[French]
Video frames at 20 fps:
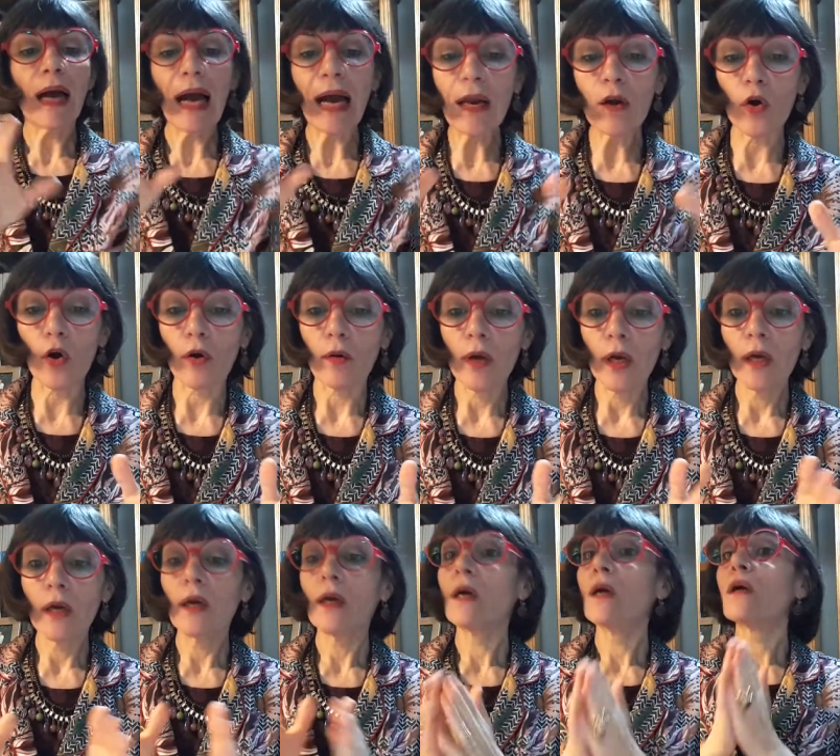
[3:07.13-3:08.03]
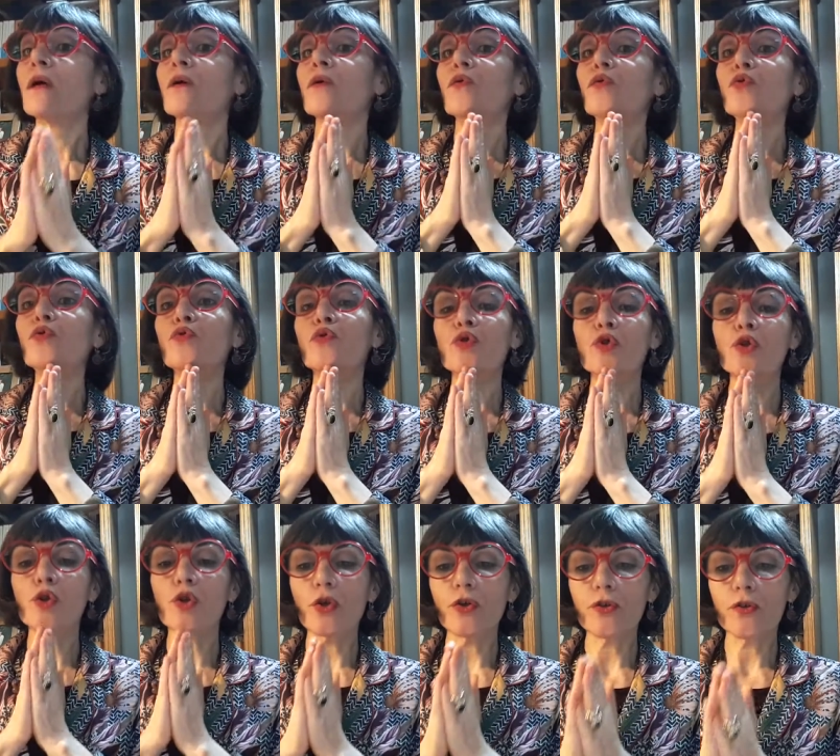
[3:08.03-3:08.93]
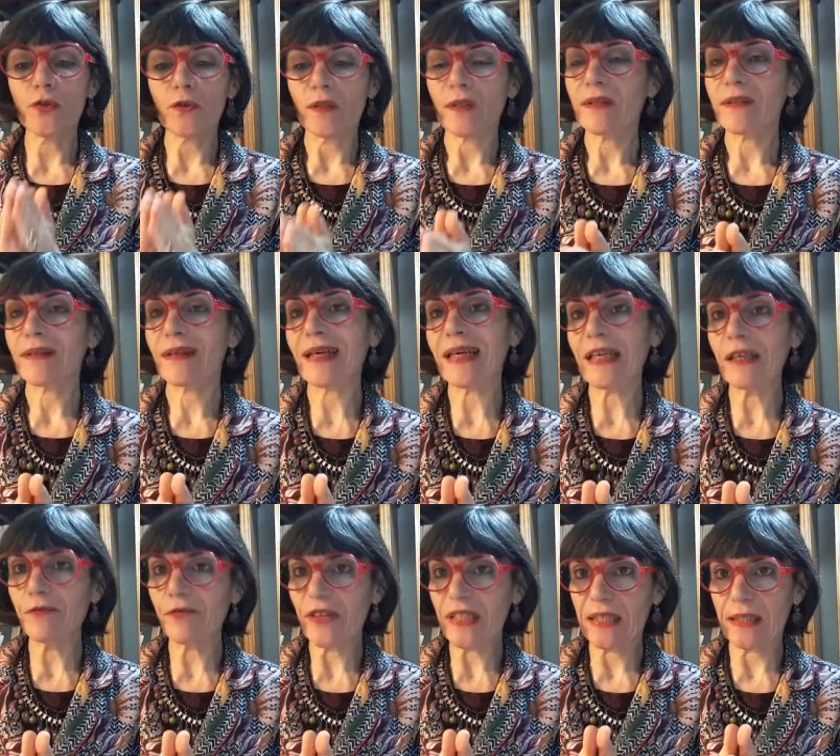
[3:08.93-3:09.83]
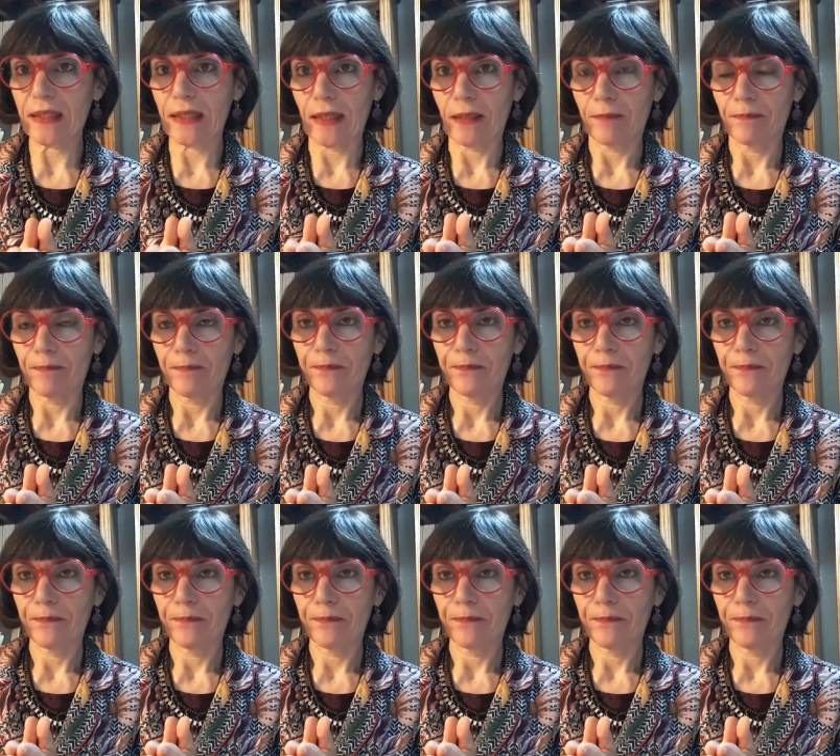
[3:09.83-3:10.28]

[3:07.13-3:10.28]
Alors, une chose très facile.